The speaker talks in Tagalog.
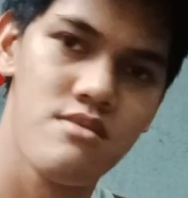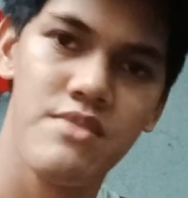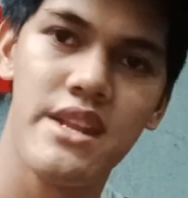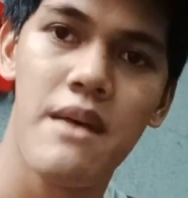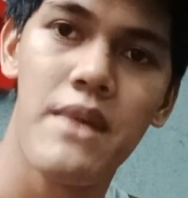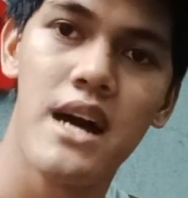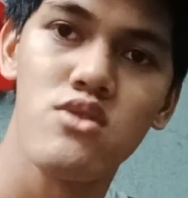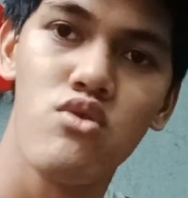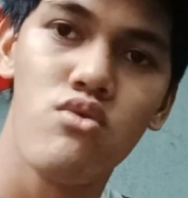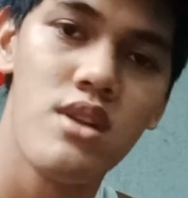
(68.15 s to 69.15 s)

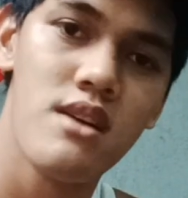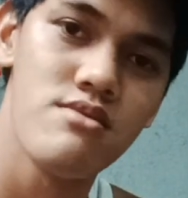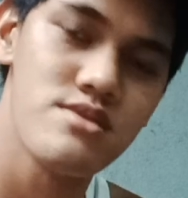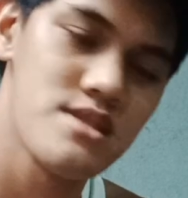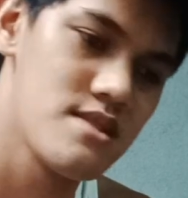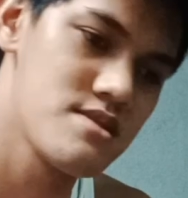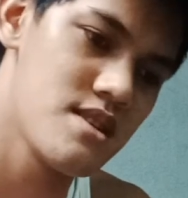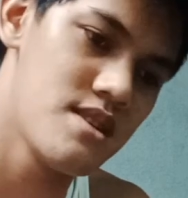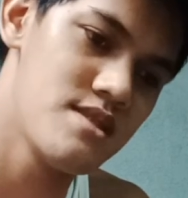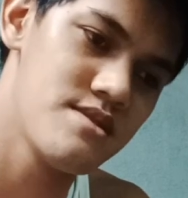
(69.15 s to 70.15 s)
pinapatong ko lang kung saan
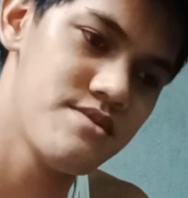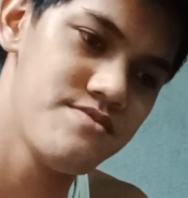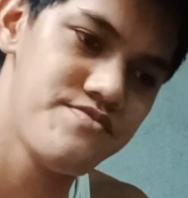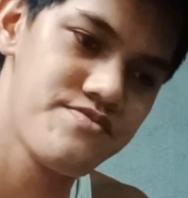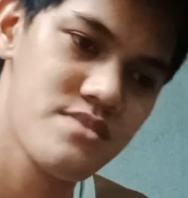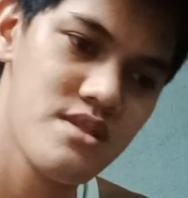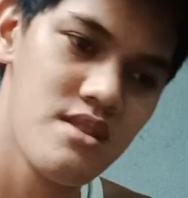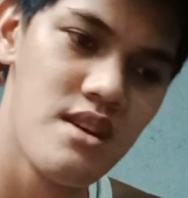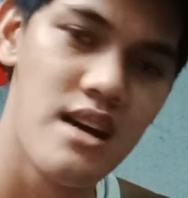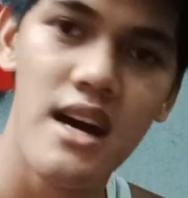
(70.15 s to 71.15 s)
saan
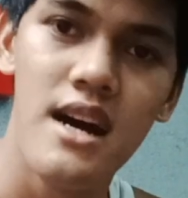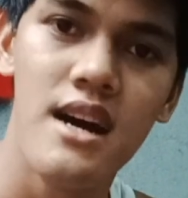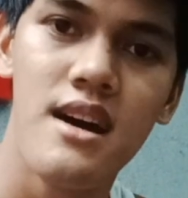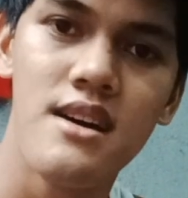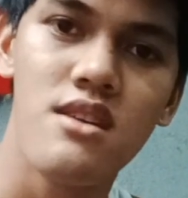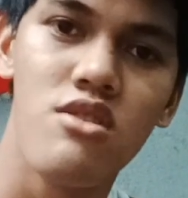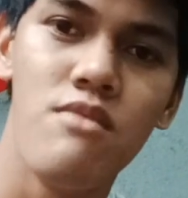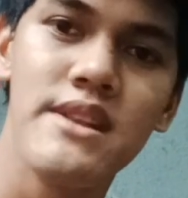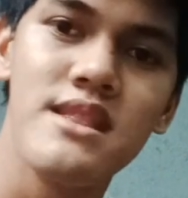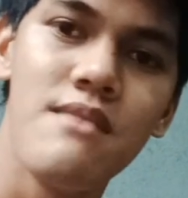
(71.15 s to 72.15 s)
ah uh,
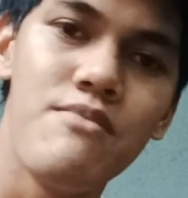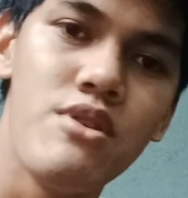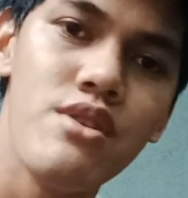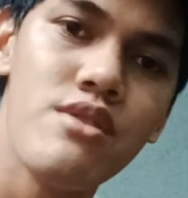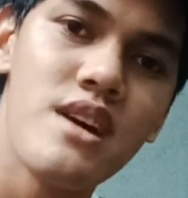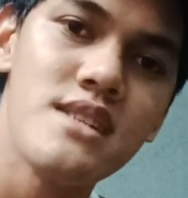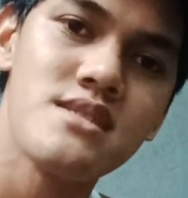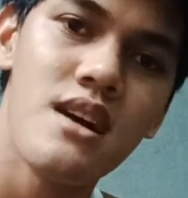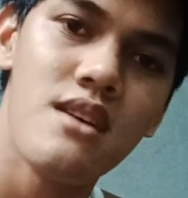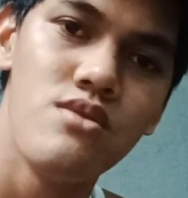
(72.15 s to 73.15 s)
comment lang po kayo guys
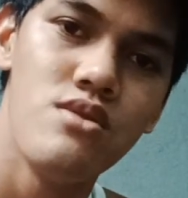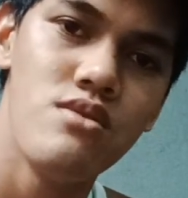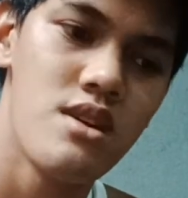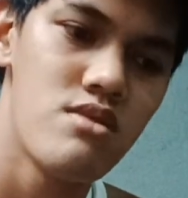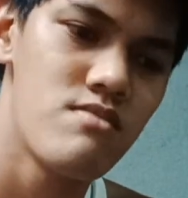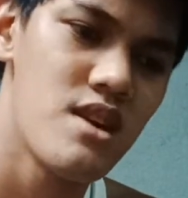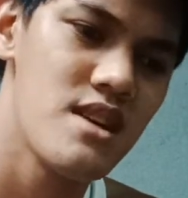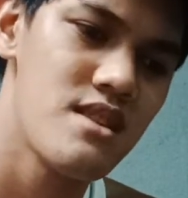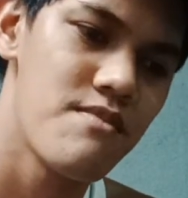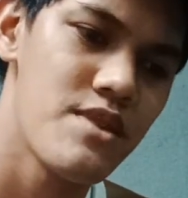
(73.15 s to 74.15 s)
ha kung anong
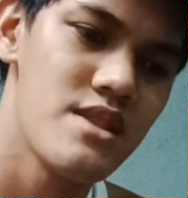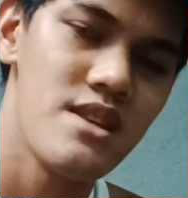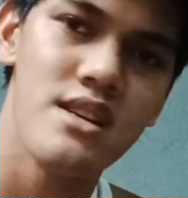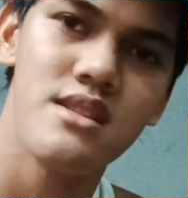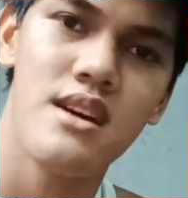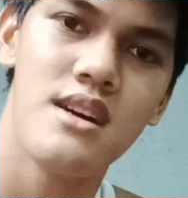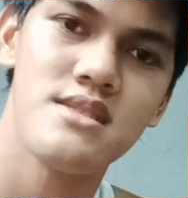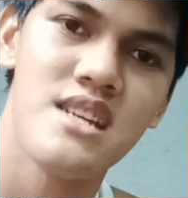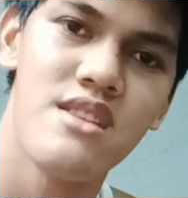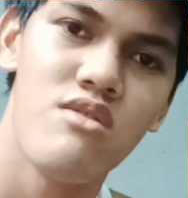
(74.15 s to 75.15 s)
magandang pandikit at
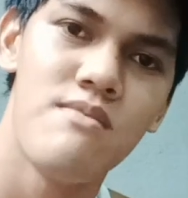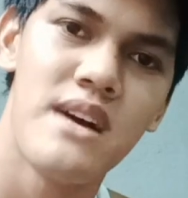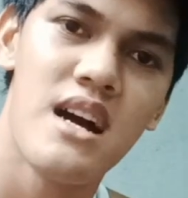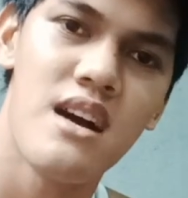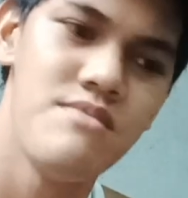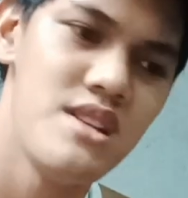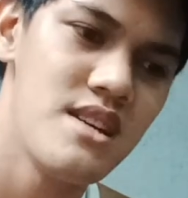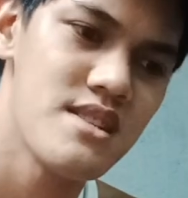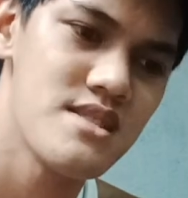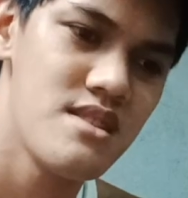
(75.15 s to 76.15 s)
saan ako
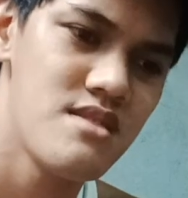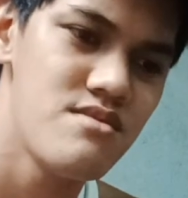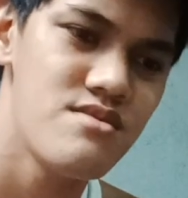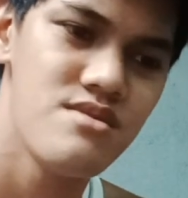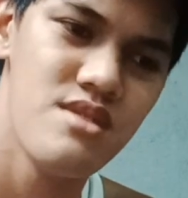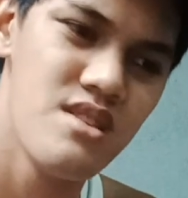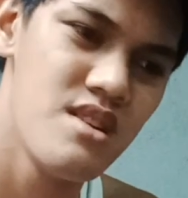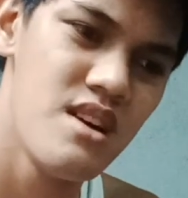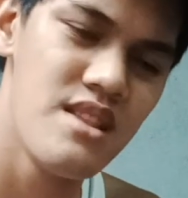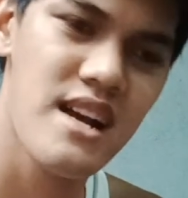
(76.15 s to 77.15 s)
makakabili kasi ano
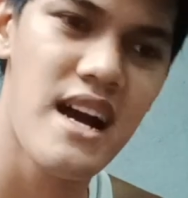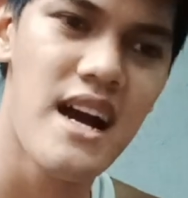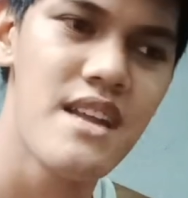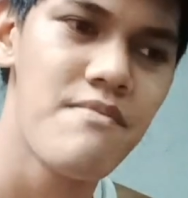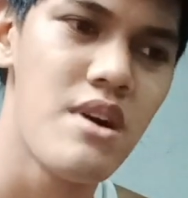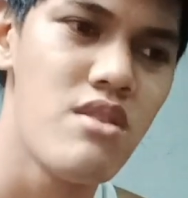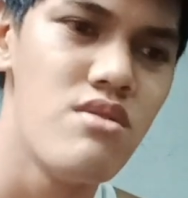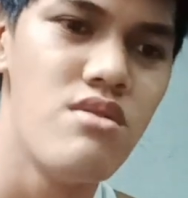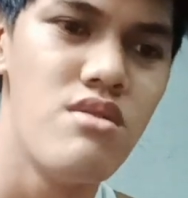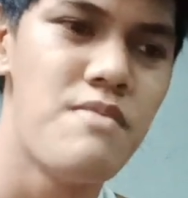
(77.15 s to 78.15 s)
naghahanap
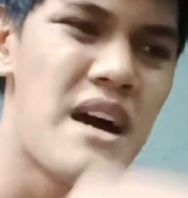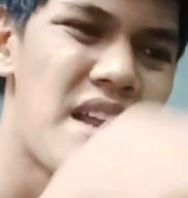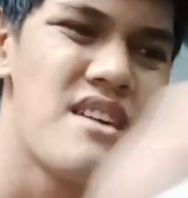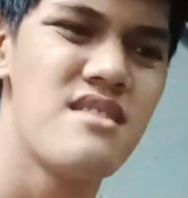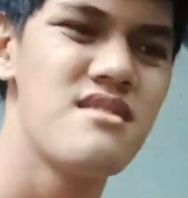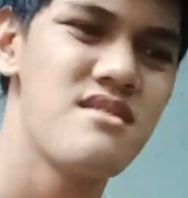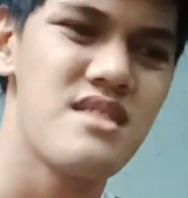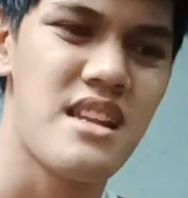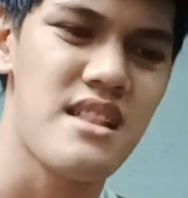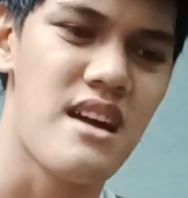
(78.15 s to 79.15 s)
ako parang
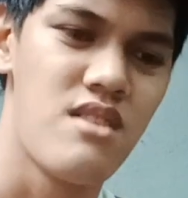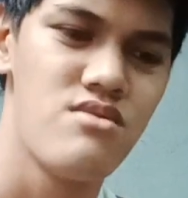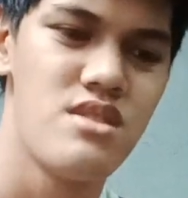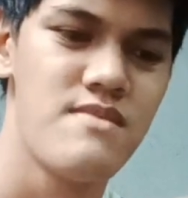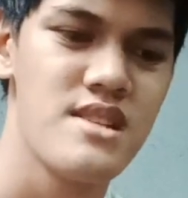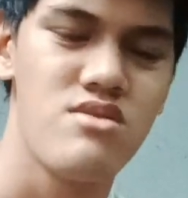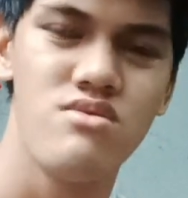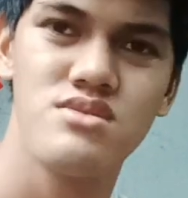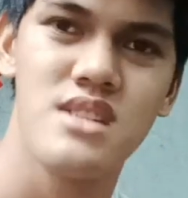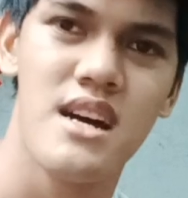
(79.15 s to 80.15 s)
tinatawag ko naman
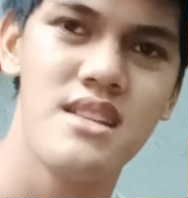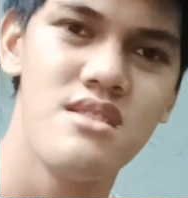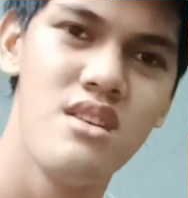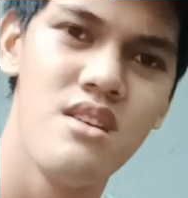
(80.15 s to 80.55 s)
kung saan